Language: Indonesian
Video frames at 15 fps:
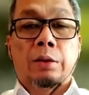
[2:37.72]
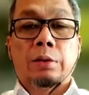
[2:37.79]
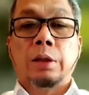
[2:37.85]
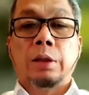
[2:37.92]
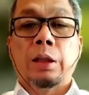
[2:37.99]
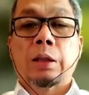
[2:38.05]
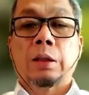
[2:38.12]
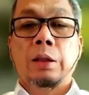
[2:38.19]

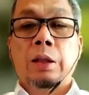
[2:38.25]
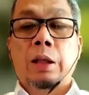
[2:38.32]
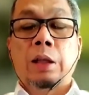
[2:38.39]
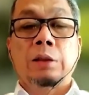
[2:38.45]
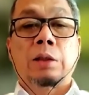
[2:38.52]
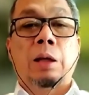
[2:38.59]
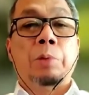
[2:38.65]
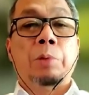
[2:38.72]
ya
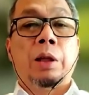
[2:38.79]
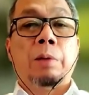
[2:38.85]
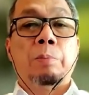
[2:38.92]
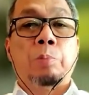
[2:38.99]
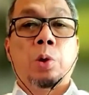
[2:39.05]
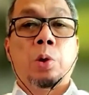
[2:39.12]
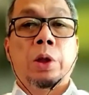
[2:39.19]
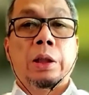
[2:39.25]

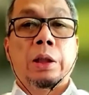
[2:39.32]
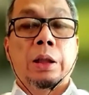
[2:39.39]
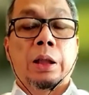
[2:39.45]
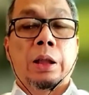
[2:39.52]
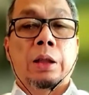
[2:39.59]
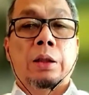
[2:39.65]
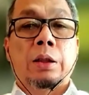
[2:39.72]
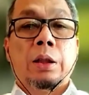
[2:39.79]
ketidakstabilan
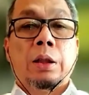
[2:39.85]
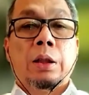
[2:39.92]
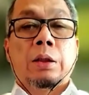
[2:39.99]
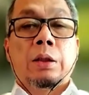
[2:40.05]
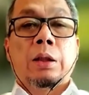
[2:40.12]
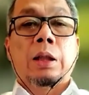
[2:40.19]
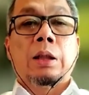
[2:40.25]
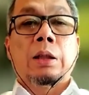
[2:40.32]
politik
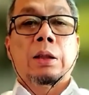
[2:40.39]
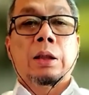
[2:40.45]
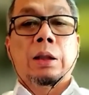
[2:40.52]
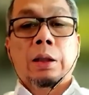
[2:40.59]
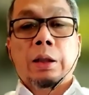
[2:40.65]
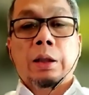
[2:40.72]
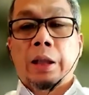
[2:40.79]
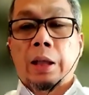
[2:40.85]
nah
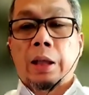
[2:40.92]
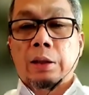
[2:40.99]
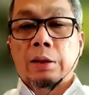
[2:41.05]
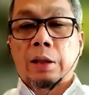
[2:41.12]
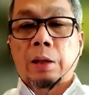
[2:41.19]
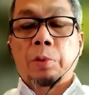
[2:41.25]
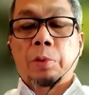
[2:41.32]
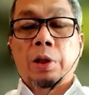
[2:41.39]

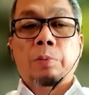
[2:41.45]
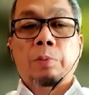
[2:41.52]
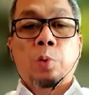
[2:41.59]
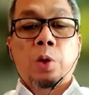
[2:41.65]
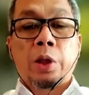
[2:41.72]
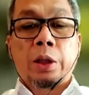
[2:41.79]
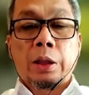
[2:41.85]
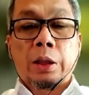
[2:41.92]
ketidakstabilan
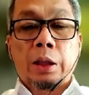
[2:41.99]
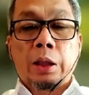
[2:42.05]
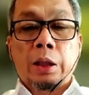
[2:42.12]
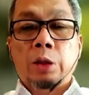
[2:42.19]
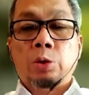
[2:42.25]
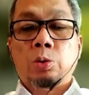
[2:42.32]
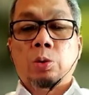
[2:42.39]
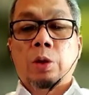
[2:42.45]
politik
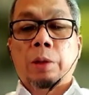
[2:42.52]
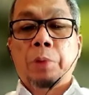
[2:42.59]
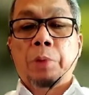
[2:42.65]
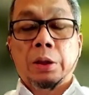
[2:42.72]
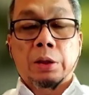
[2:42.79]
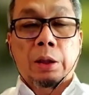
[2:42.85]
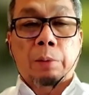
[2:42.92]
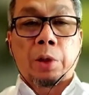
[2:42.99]
ini juga
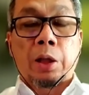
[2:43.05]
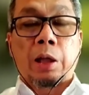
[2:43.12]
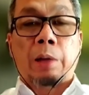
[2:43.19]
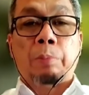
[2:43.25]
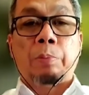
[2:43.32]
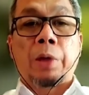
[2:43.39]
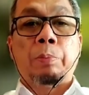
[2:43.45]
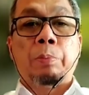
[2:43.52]
bisa
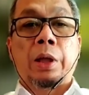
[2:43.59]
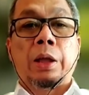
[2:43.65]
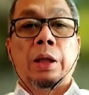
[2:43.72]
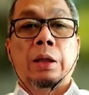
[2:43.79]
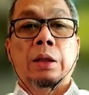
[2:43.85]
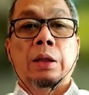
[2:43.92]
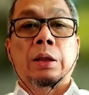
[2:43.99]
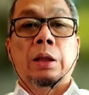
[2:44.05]
berdampak
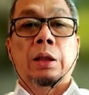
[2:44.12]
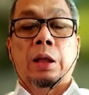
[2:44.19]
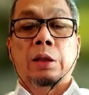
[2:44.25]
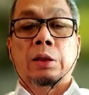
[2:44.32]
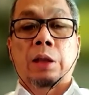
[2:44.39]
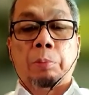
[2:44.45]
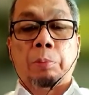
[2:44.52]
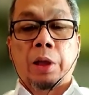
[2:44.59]
pada
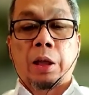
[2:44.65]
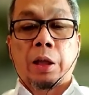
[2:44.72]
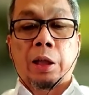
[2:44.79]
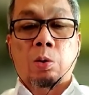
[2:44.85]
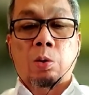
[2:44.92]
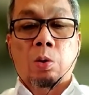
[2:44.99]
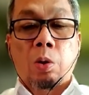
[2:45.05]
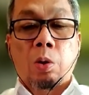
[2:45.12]
ketidakstabilan
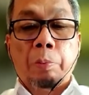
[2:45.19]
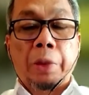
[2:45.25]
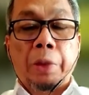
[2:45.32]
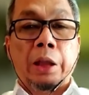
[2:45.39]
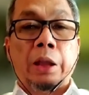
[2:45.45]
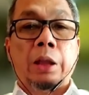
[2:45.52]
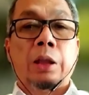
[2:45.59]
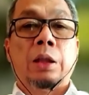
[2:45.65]

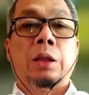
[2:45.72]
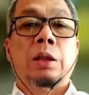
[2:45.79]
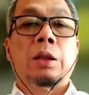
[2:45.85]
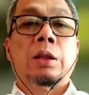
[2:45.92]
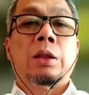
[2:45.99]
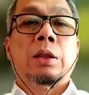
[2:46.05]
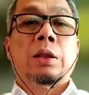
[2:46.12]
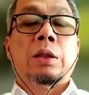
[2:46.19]
ekonomi
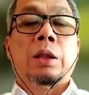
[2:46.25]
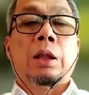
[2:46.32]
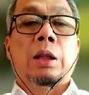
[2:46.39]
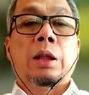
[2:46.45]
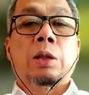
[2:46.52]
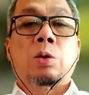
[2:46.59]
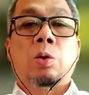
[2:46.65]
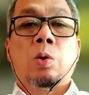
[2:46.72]

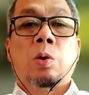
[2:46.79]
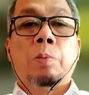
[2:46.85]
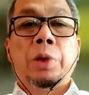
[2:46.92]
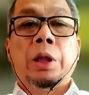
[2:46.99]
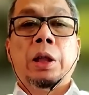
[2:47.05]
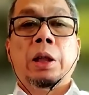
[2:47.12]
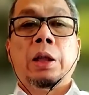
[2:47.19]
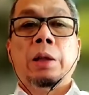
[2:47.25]
ya
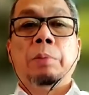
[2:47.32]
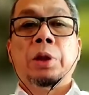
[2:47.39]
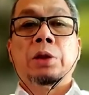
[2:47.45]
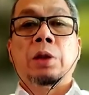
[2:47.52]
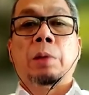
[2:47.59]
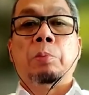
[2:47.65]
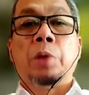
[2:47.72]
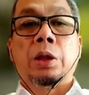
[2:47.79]
ekonomi ini
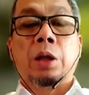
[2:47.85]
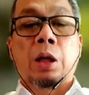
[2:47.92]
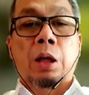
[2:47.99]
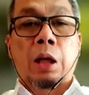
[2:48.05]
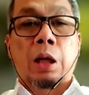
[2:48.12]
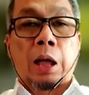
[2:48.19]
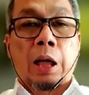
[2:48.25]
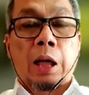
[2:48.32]
bisa
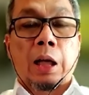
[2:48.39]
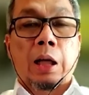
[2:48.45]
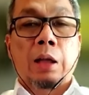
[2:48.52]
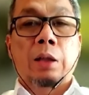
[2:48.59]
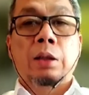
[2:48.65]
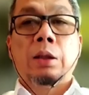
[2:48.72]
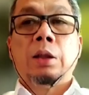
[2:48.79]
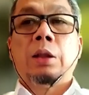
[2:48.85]

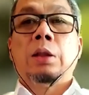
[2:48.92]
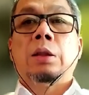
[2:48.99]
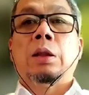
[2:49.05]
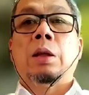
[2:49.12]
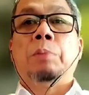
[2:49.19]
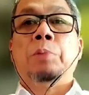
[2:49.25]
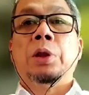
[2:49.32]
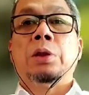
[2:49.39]
bergerak
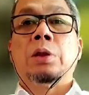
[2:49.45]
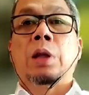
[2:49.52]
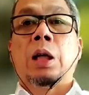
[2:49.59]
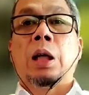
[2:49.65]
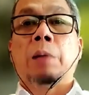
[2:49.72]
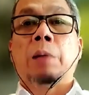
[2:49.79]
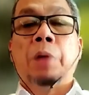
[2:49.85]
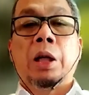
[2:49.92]
ya
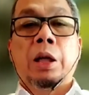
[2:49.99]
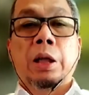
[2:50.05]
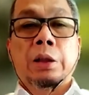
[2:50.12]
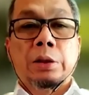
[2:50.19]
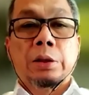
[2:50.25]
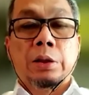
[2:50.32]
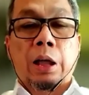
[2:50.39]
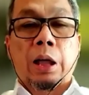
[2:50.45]
bisa
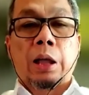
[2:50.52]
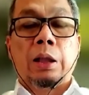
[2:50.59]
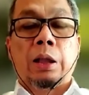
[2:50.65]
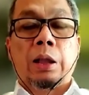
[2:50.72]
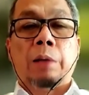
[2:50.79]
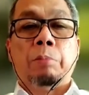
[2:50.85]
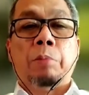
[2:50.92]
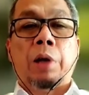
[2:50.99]
bekerja
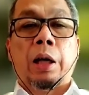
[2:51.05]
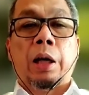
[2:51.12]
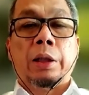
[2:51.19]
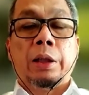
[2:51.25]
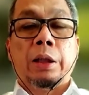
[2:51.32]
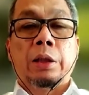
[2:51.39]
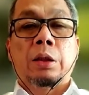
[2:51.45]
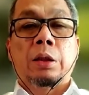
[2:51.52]
dengan
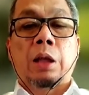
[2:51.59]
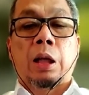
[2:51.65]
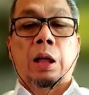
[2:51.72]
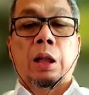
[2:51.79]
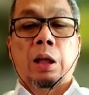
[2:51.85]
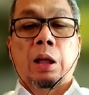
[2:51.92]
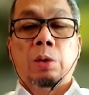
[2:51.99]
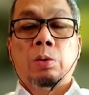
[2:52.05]
baik
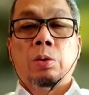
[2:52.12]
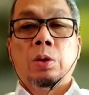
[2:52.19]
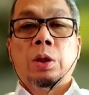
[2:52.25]
kalau